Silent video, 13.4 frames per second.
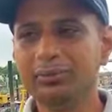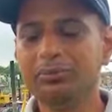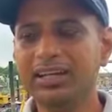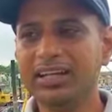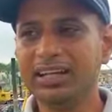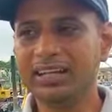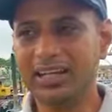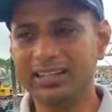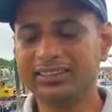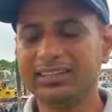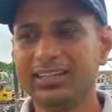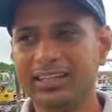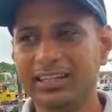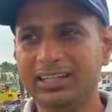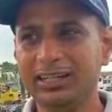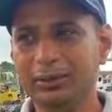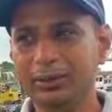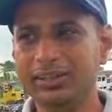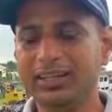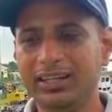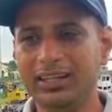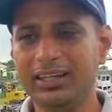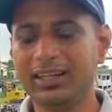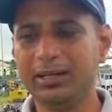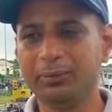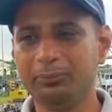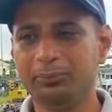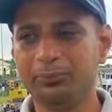मेरे ख्याल से ये